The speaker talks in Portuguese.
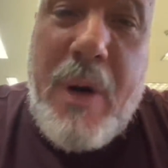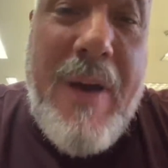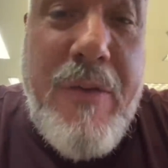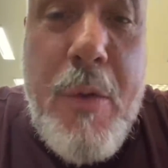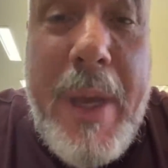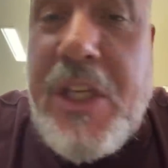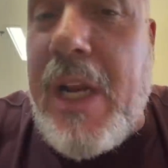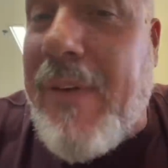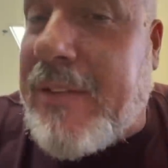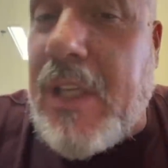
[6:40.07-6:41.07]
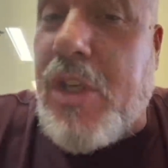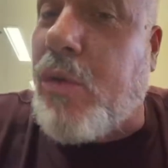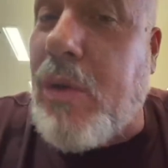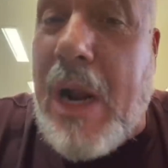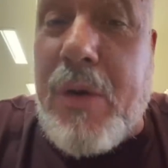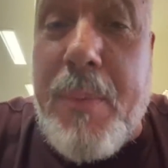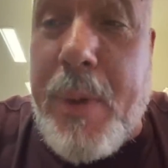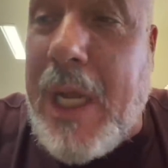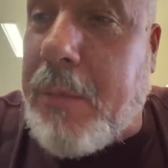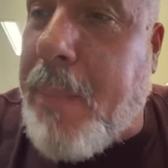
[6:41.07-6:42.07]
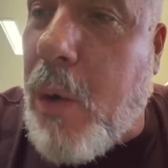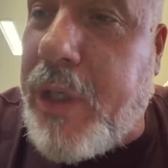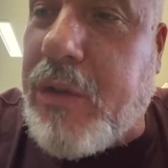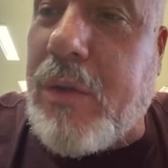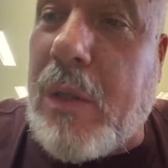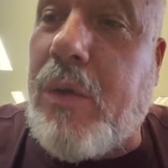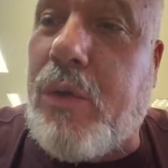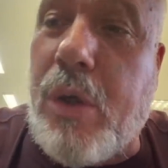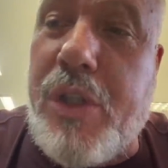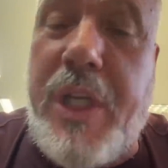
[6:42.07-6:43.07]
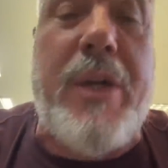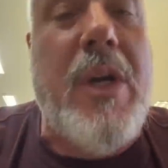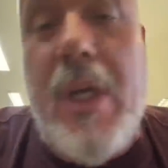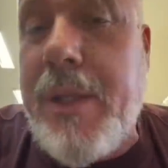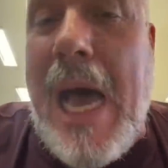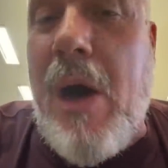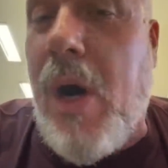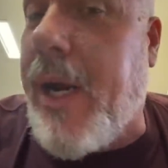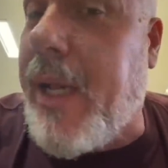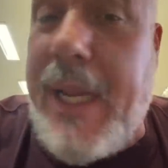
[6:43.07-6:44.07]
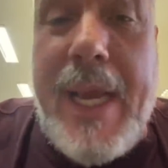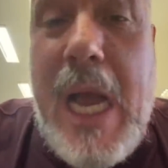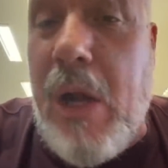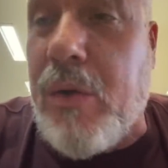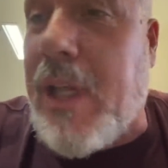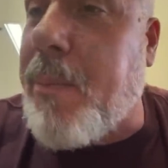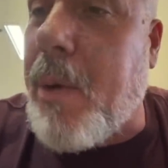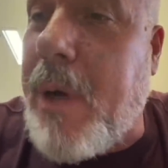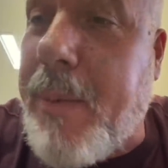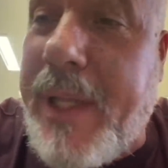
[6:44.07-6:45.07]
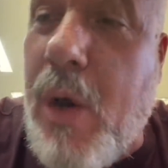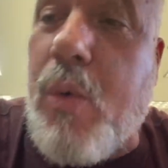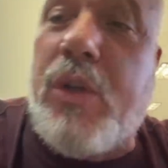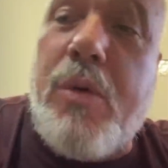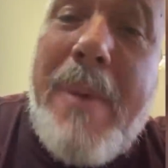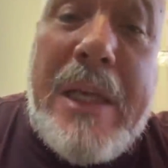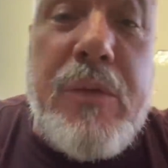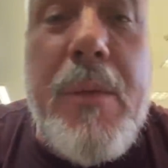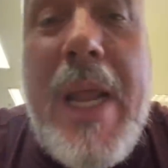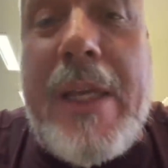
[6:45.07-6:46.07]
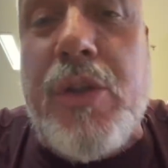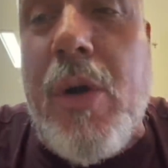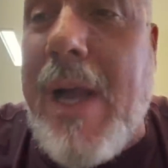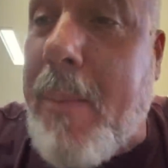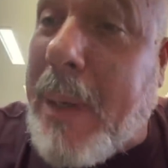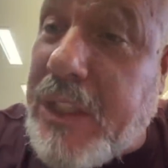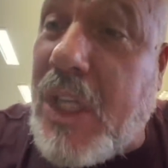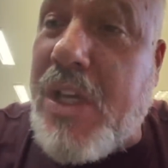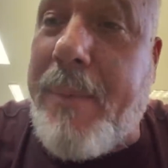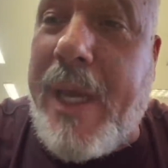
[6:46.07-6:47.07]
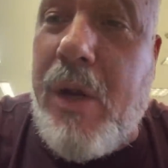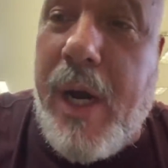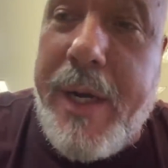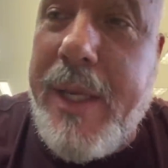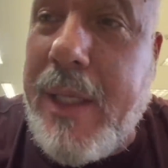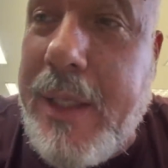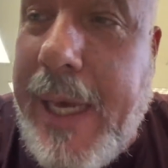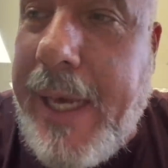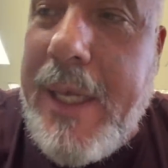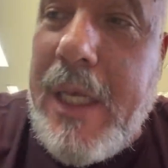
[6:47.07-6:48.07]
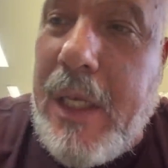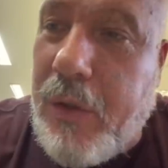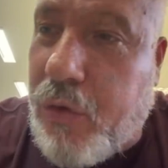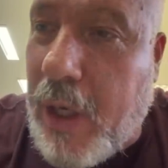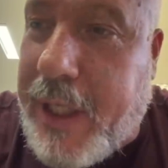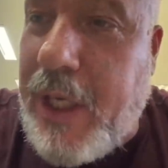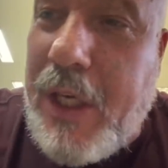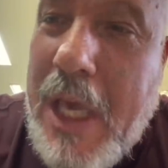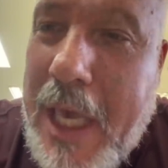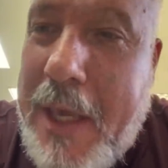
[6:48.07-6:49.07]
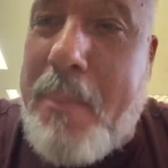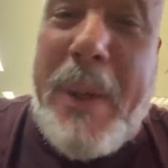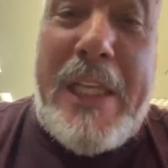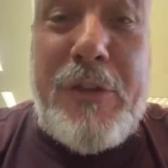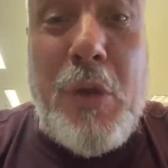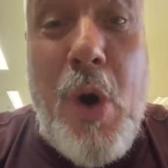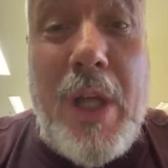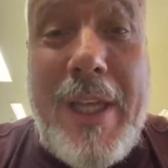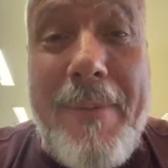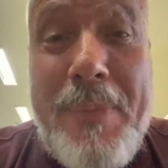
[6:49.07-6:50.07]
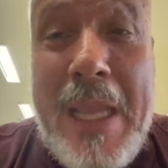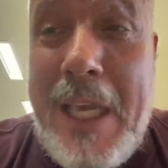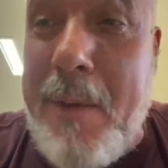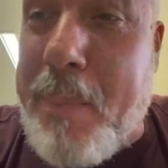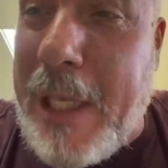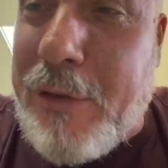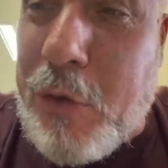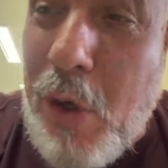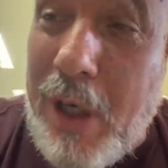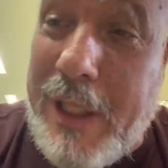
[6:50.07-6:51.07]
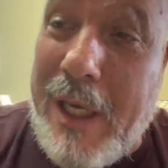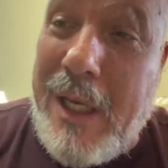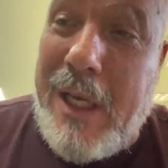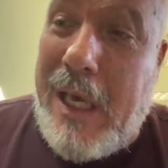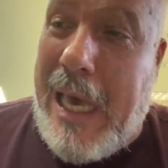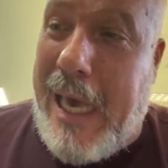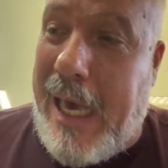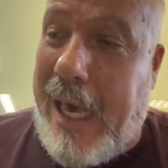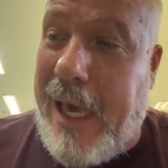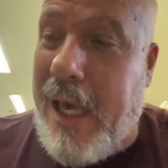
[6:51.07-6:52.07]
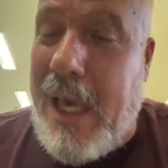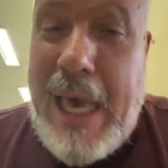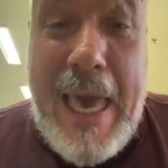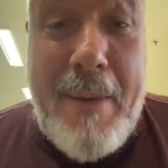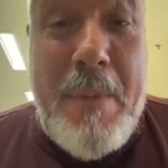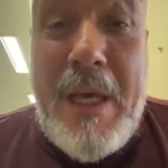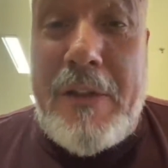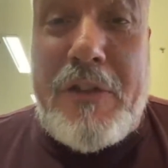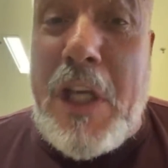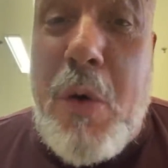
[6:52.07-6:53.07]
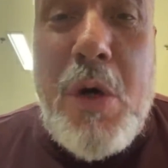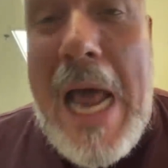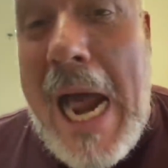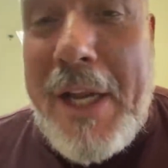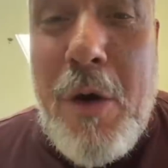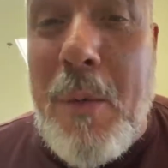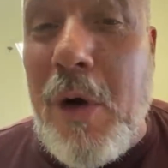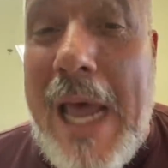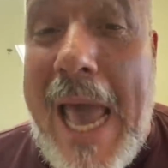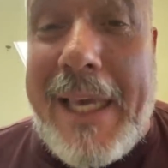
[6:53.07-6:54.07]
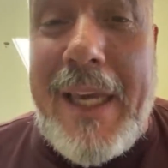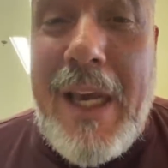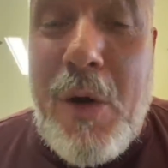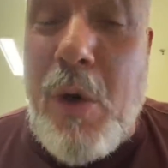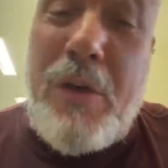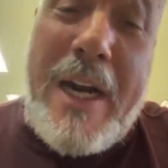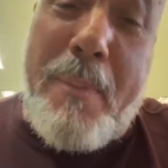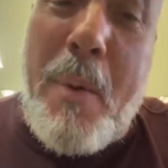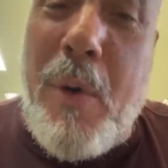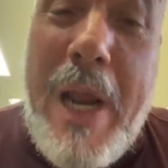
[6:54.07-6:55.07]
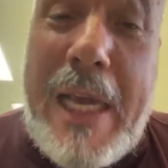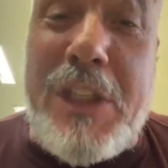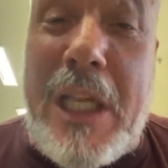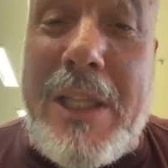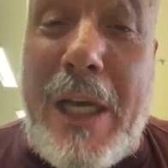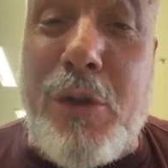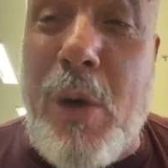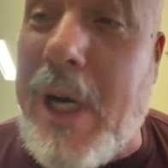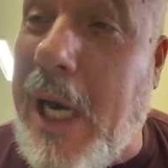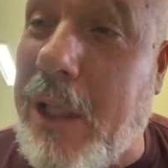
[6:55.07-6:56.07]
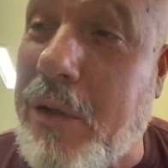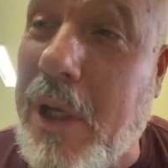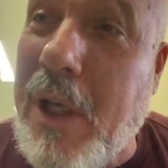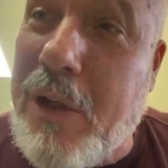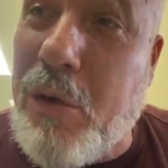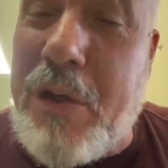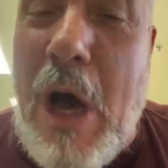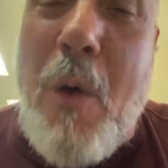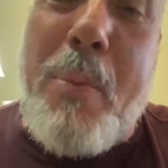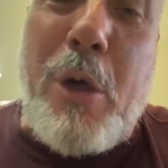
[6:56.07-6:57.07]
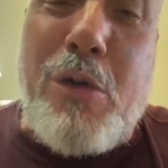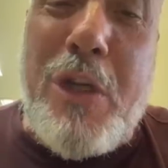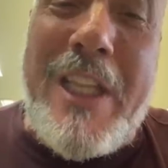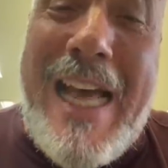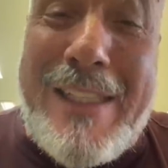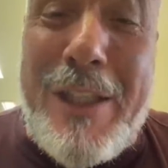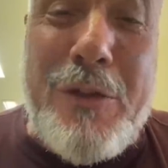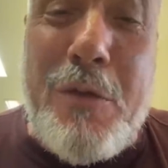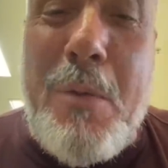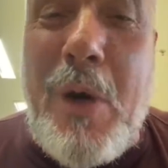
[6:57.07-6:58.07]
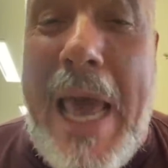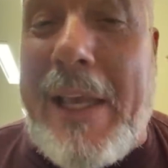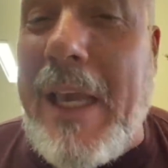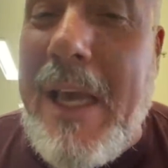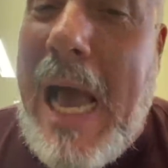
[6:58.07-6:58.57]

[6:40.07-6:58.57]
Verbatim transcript: Provavelmente ele vai ser titular do Campeonato Paulista todinho. Da hora, legal, não tem problema nenhum. Quanto mais o moleque jogar, para a gente é melhor, né? Só que impressiona, impressiona é, é, segurarem o moleque, quando era para o moleque já estar tá jogando, não dá oportunidade antes do moleque.